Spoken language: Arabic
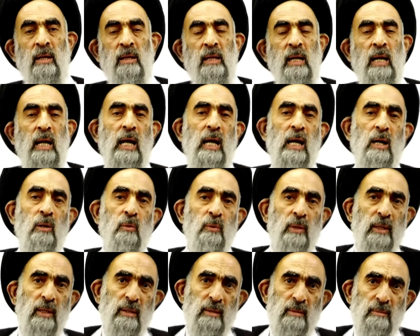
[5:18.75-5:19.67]
إذا
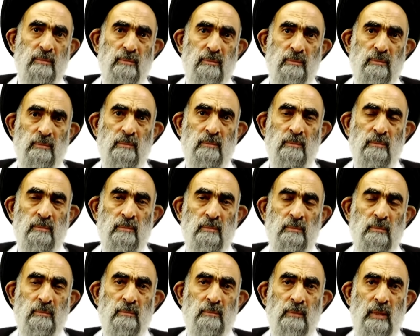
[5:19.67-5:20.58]
حاول
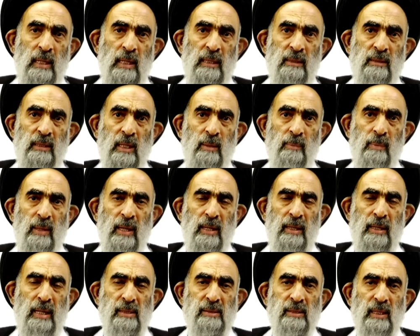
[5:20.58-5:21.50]
أن تقبل
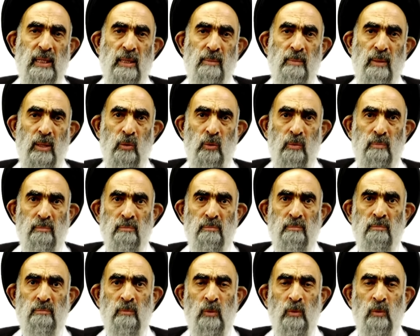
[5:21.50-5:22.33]
الناس كما هم